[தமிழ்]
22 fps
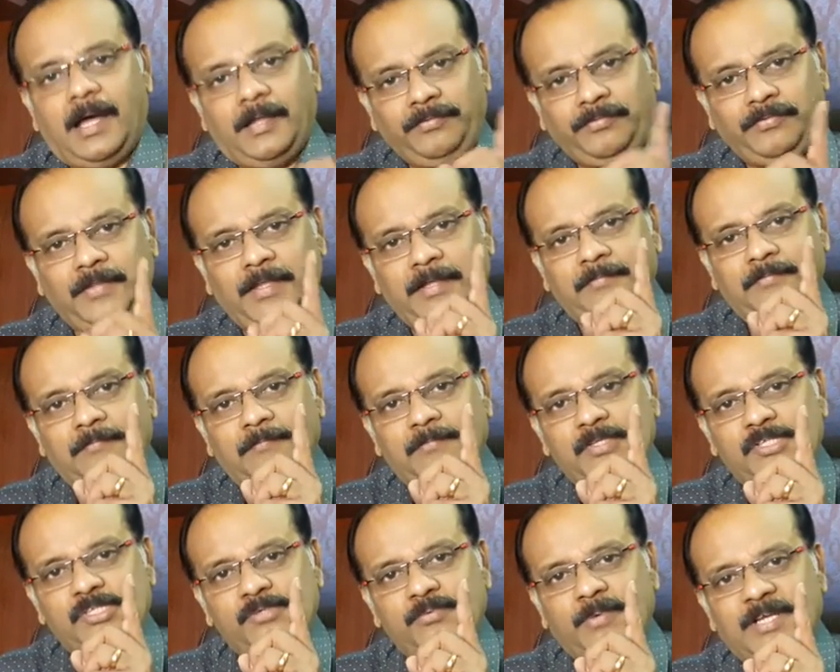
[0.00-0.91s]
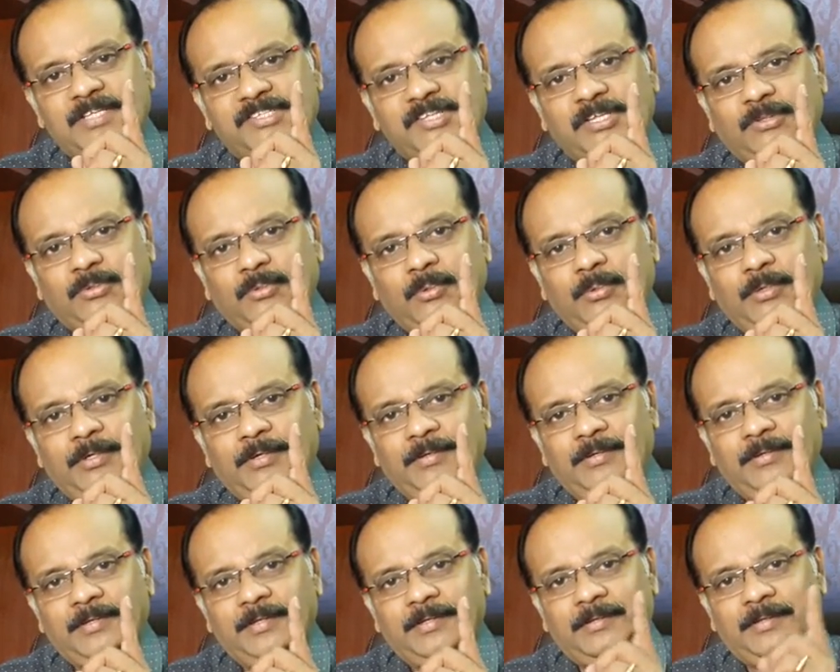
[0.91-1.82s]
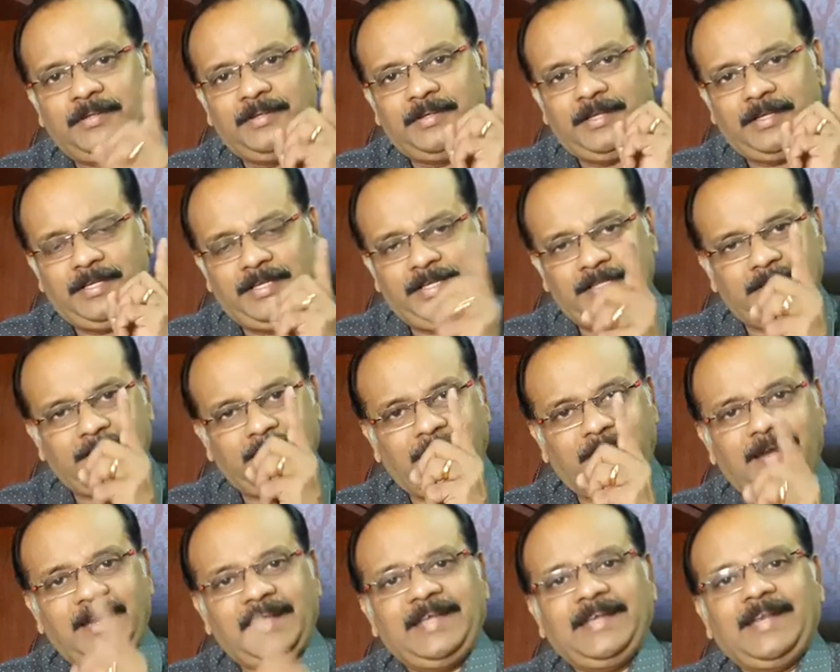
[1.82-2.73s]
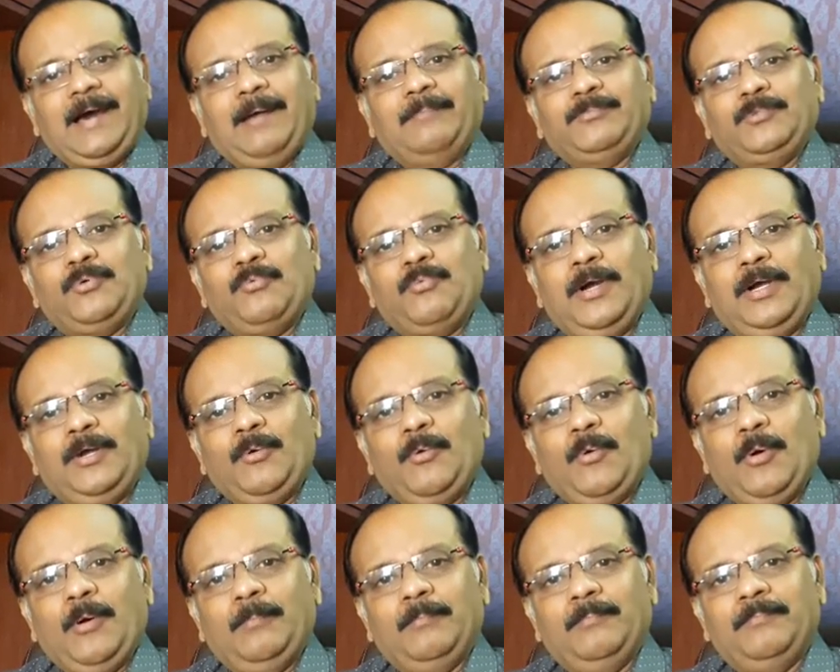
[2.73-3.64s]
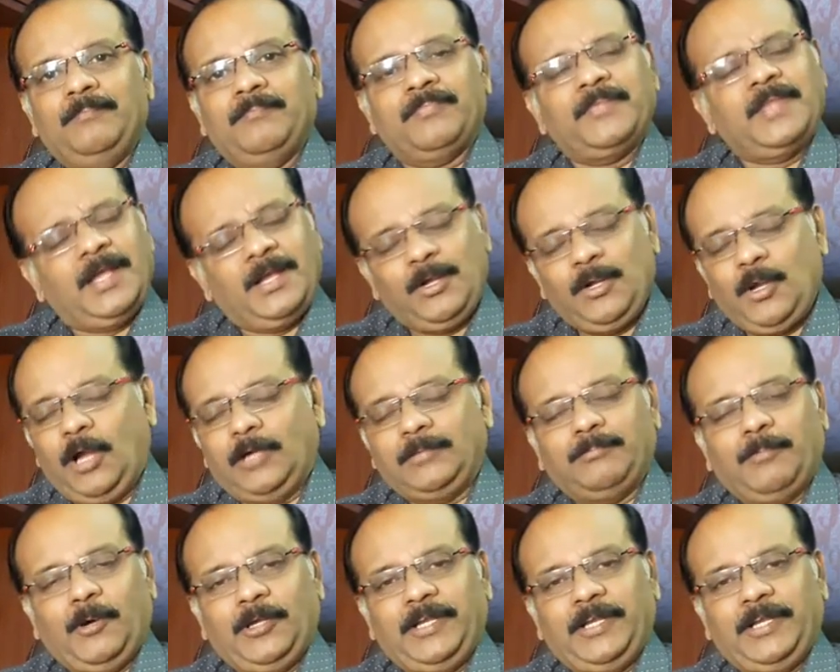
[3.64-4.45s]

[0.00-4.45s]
அந்த விசுவாசத்தோடு இந்த நாளை நாம் துவங்குவோம் காட்